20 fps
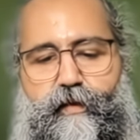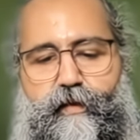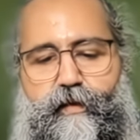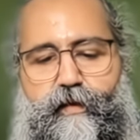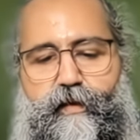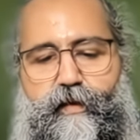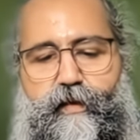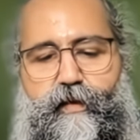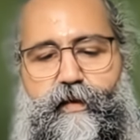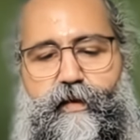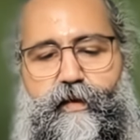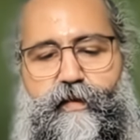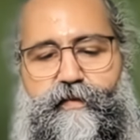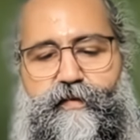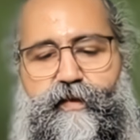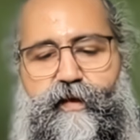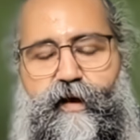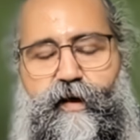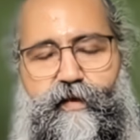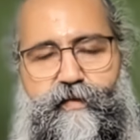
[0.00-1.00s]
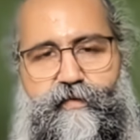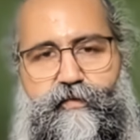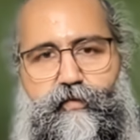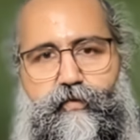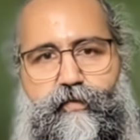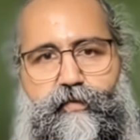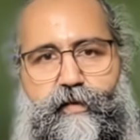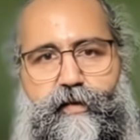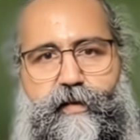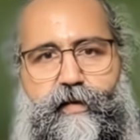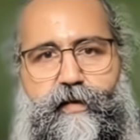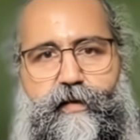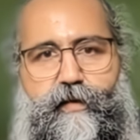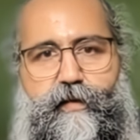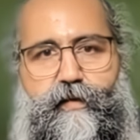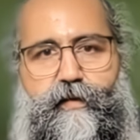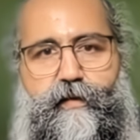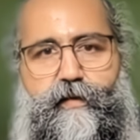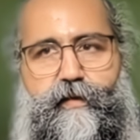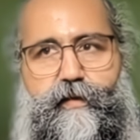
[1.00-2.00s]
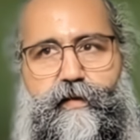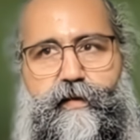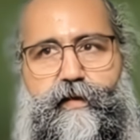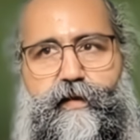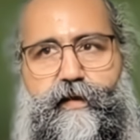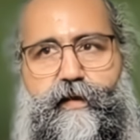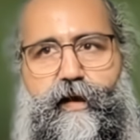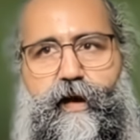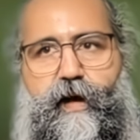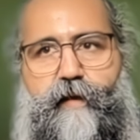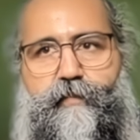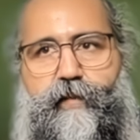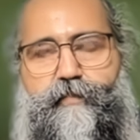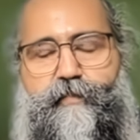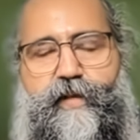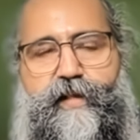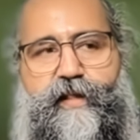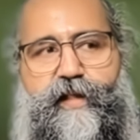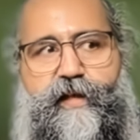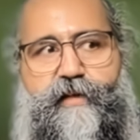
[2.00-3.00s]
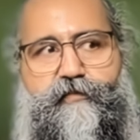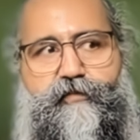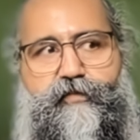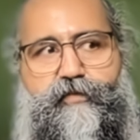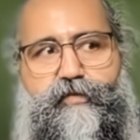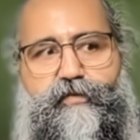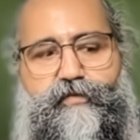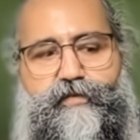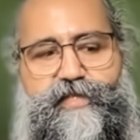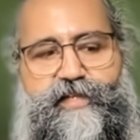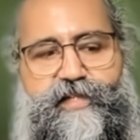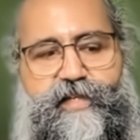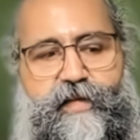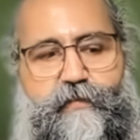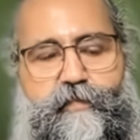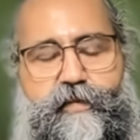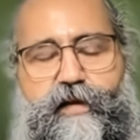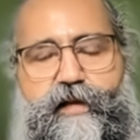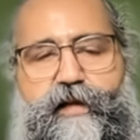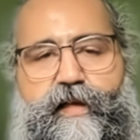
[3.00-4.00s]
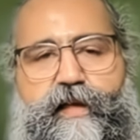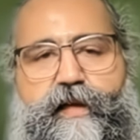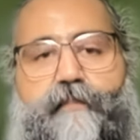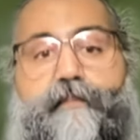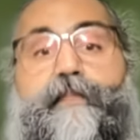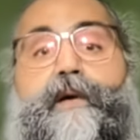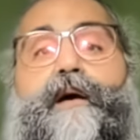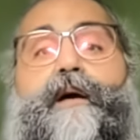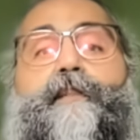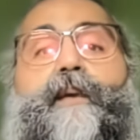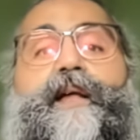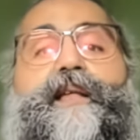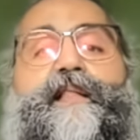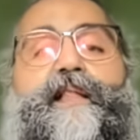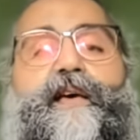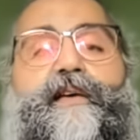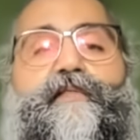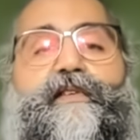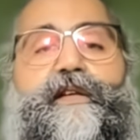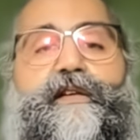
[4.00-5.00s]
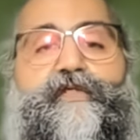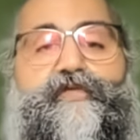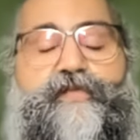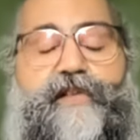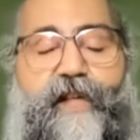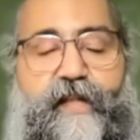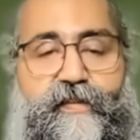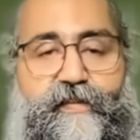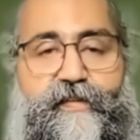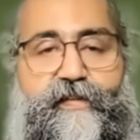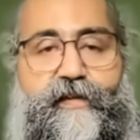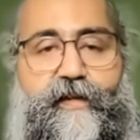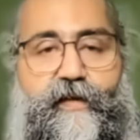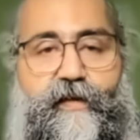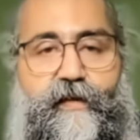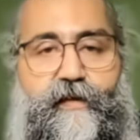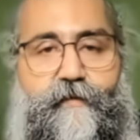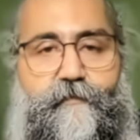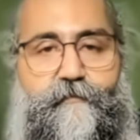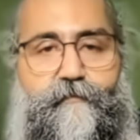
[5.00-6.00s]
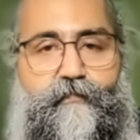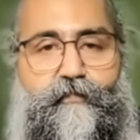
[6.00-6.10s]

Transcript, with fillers: कि इट्स अस ओनली कि हम अपनी लाइफ को शेप करेंगे अब हमारी लाइफ की जो डेस्टिनी है